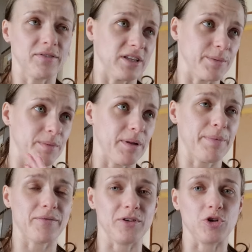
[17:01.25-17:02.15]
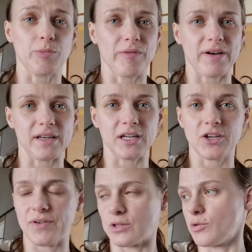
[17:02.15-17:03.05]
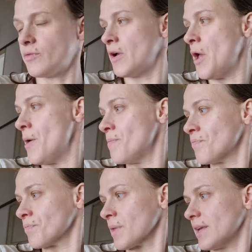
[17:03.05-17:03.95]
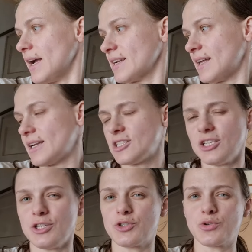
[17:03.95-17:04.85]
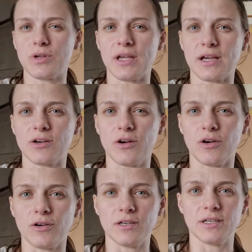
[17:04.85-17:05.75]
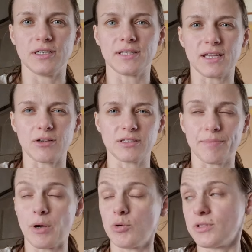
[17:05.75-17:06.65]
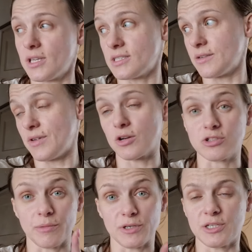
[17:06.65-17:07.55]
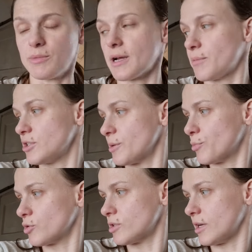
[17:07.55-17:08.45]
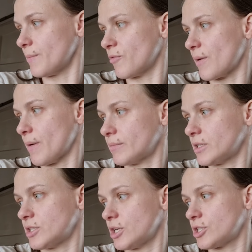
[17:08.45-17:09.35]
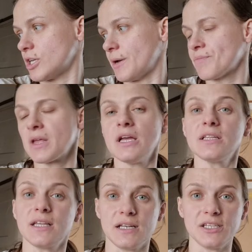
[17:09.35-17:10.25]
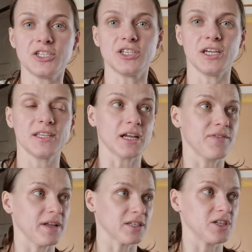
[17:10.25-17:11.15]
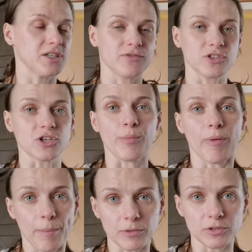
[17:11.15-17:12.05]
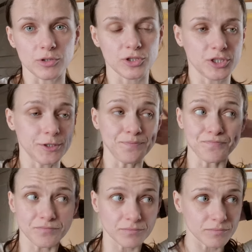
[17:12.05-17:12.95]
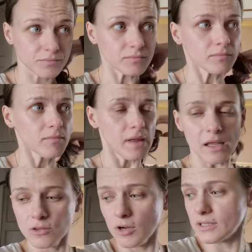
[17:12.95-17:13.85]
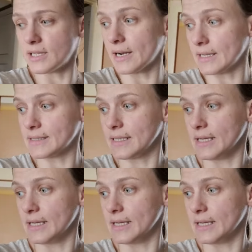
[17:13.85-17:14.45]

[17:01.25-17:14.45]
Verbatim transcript: wtedy bym na pewno nie kupowała innych kwiatów. Jak na razie nie czuję jego y, takiego zapachu intensywnego, zobaczymy jak będzie później. Mówię, mam nadzieję, że te liście i te kwiatki się wszystko popodnosi. No a teraz